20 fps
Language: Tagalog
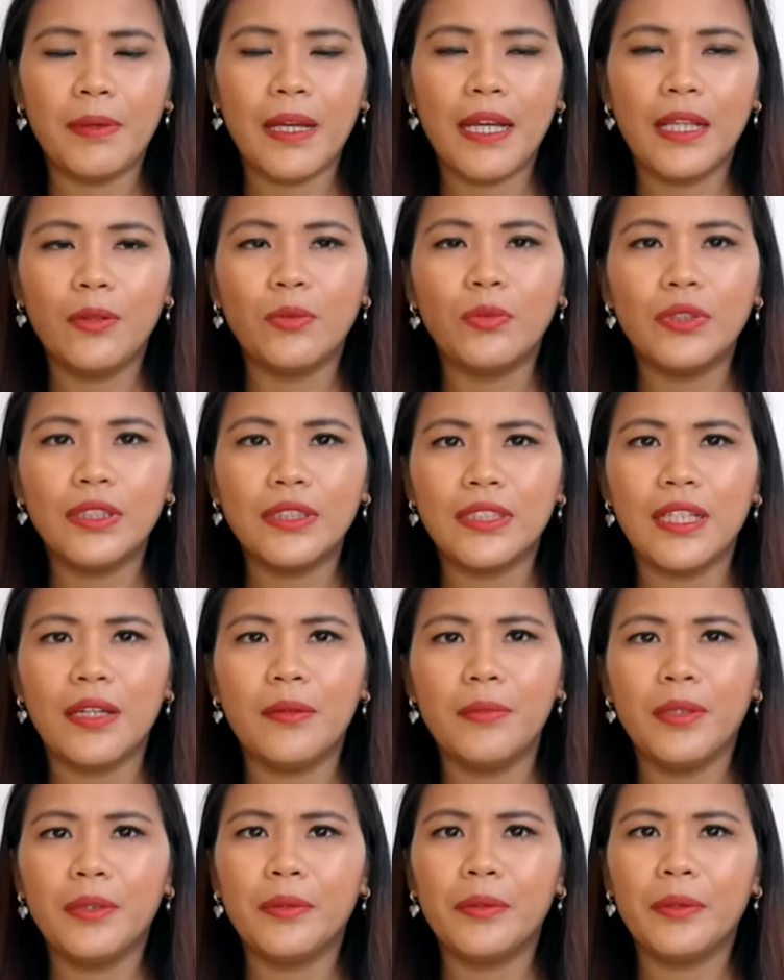Paano ko
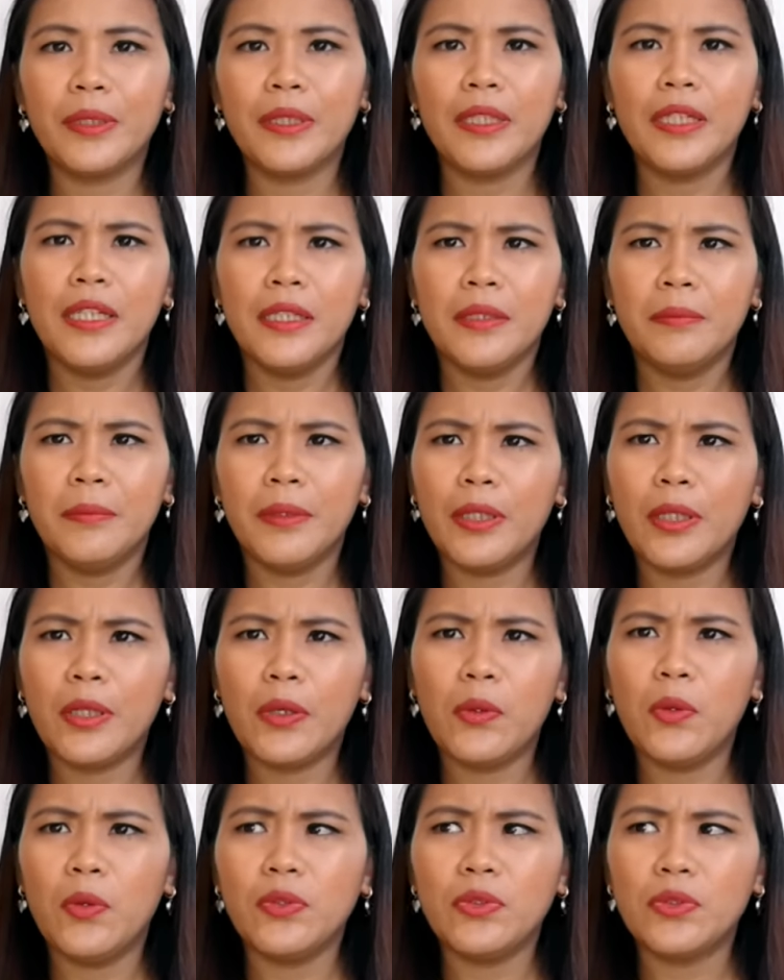nasabing
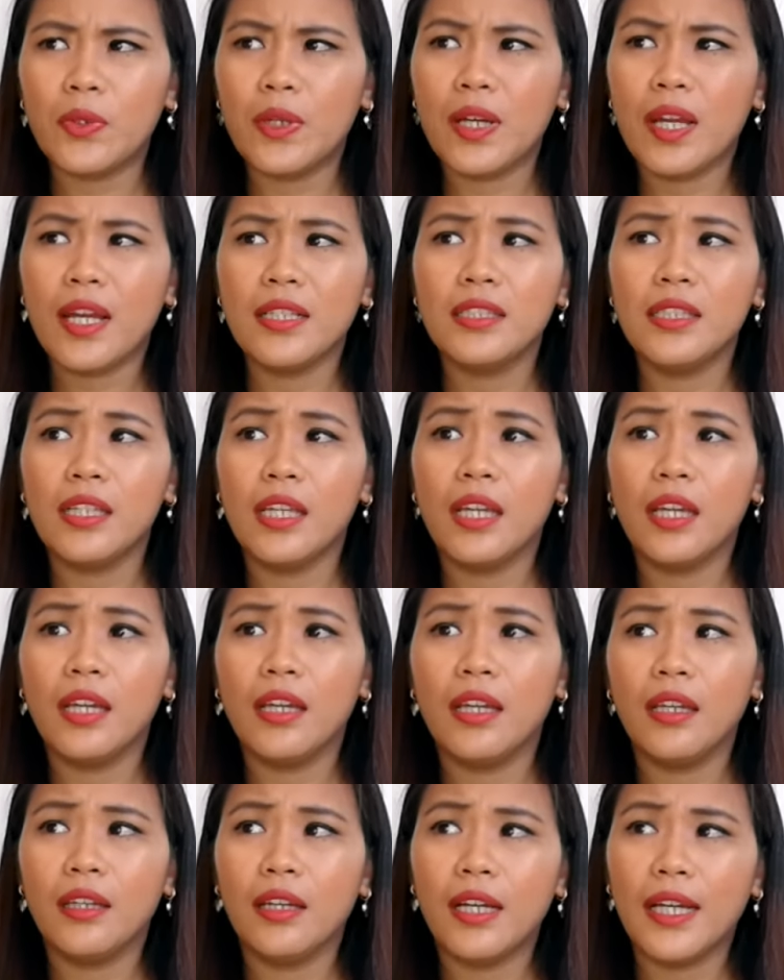metikuloso ka?
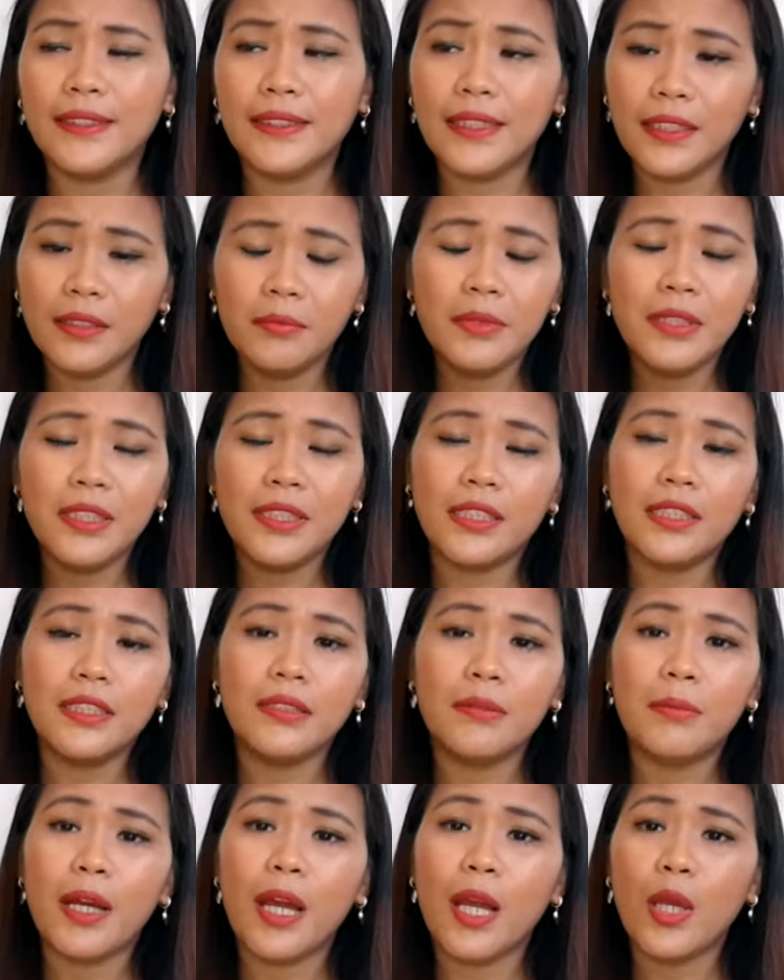Kasi, aside minsan
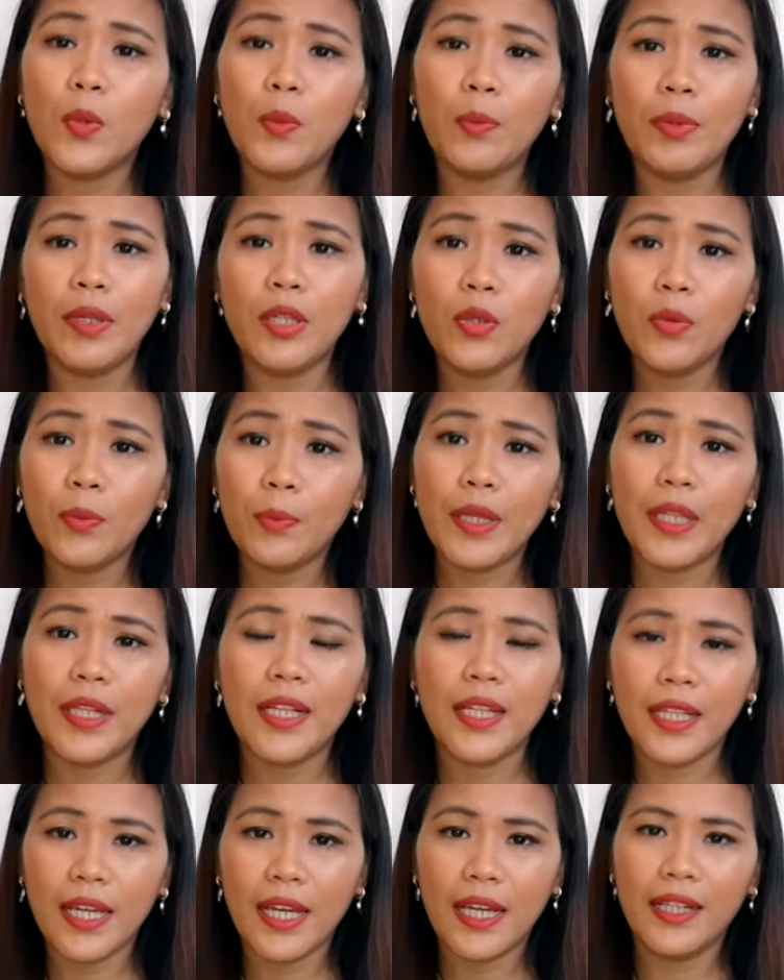sa mga UP-UP
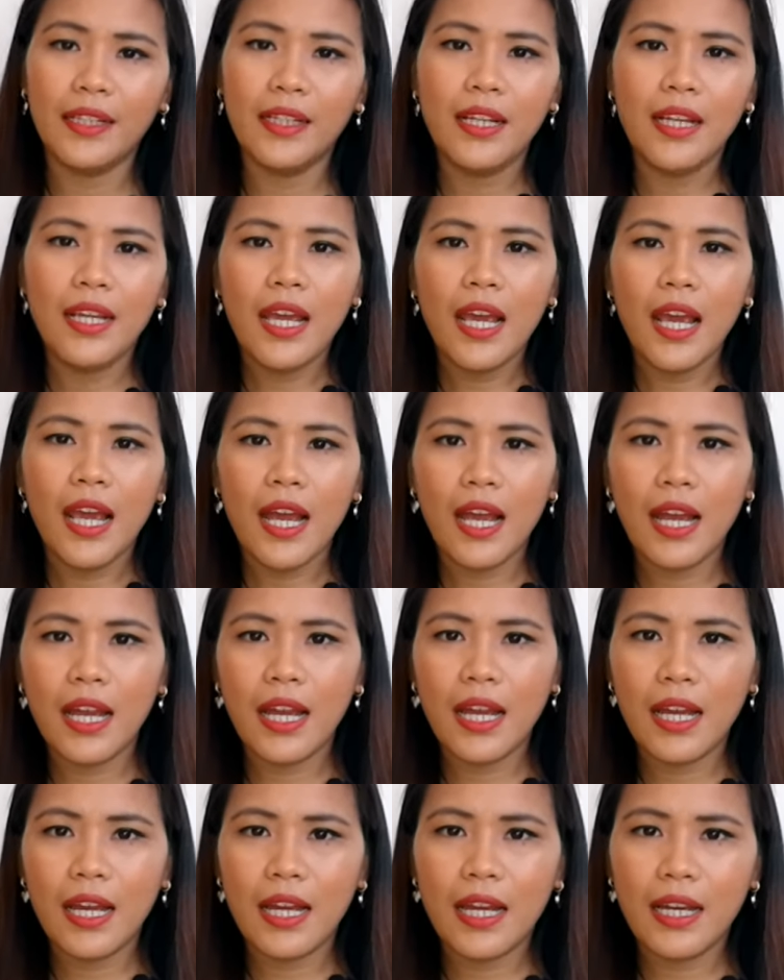na yan,
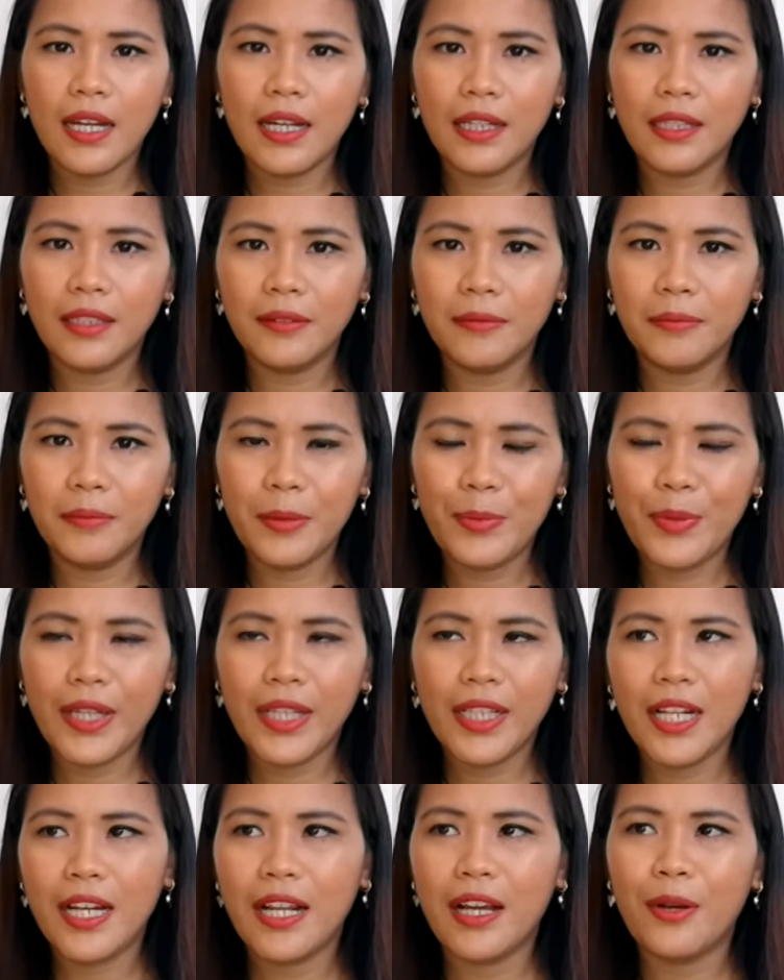uh,
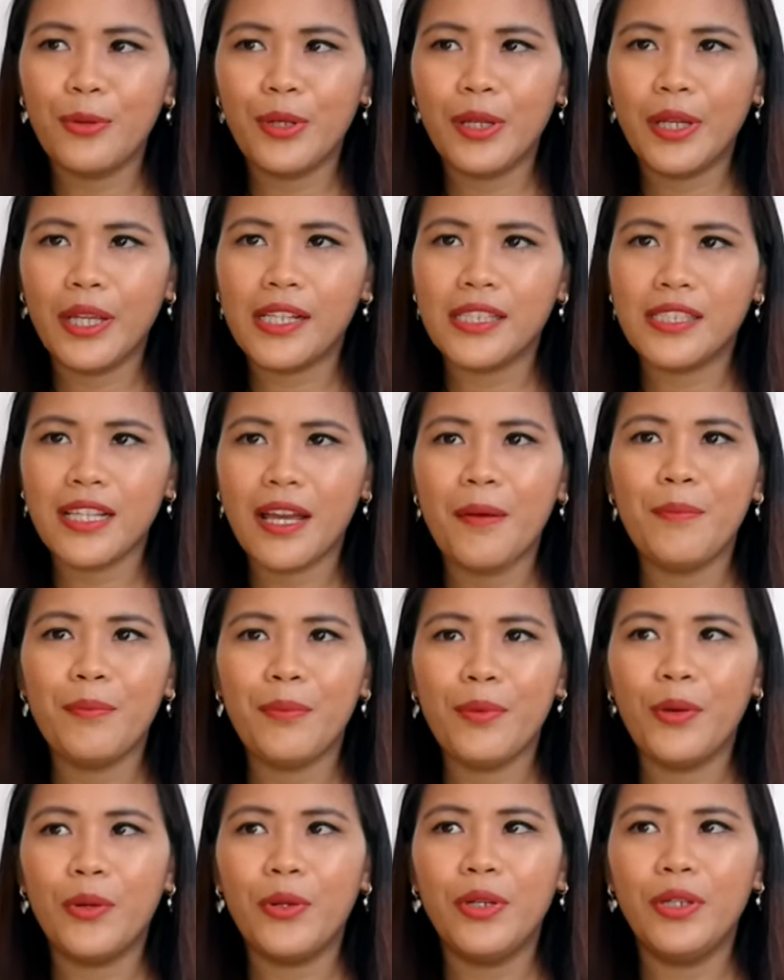bibigyan na lang ako ng
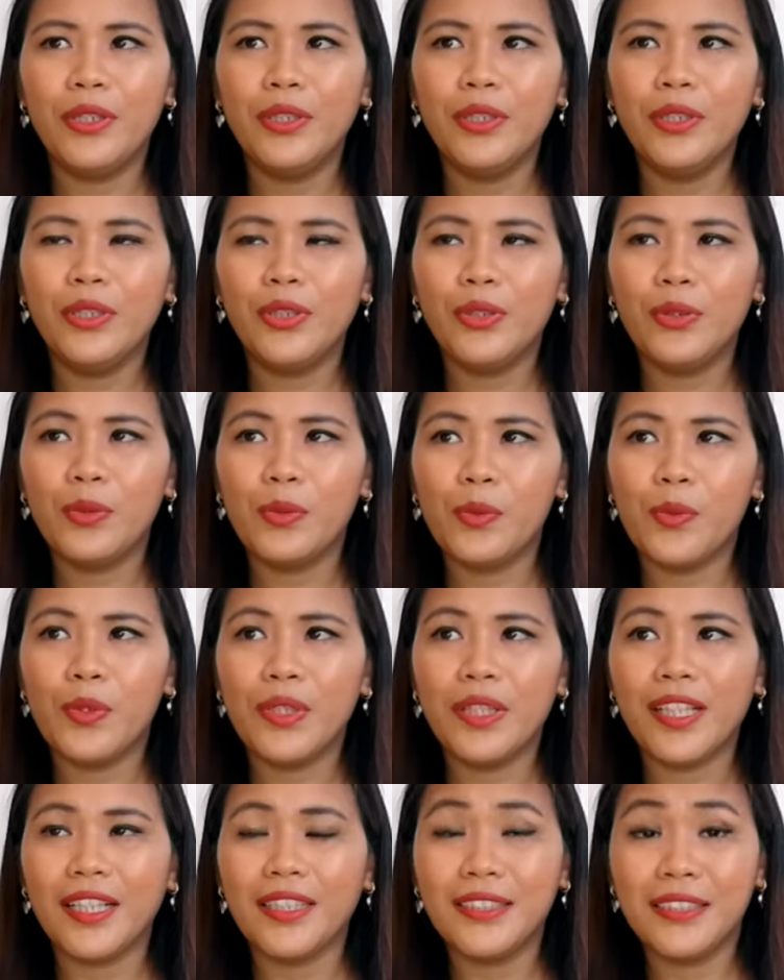example, yung
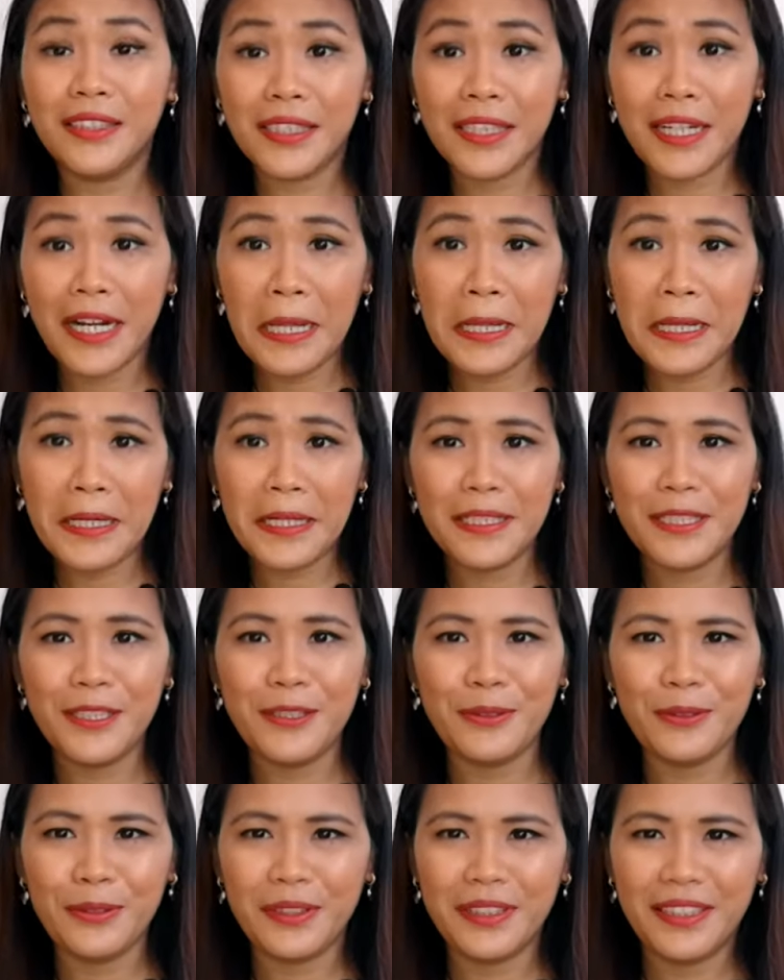kwintas ni Ryan na
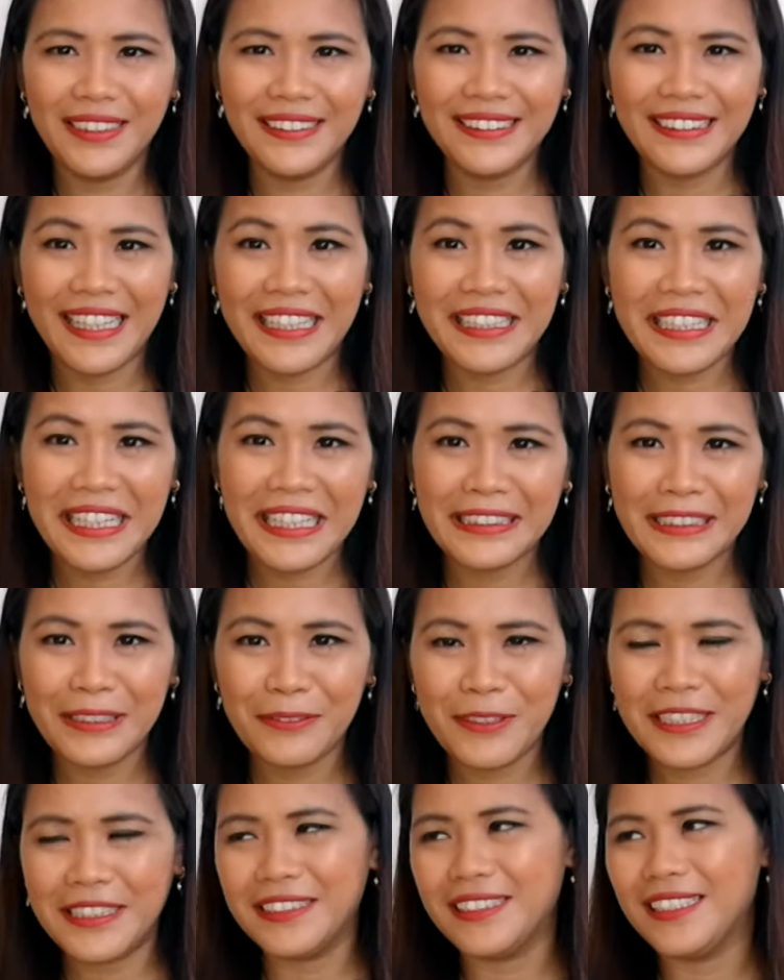suot. Sa kanya kasi
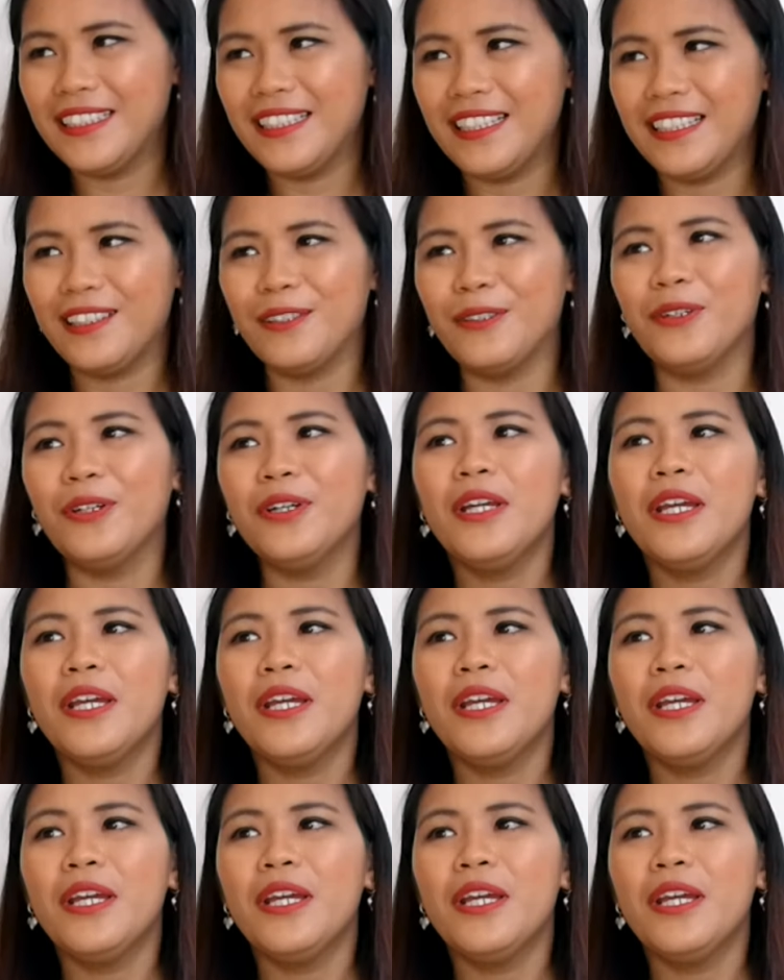wala siya dito.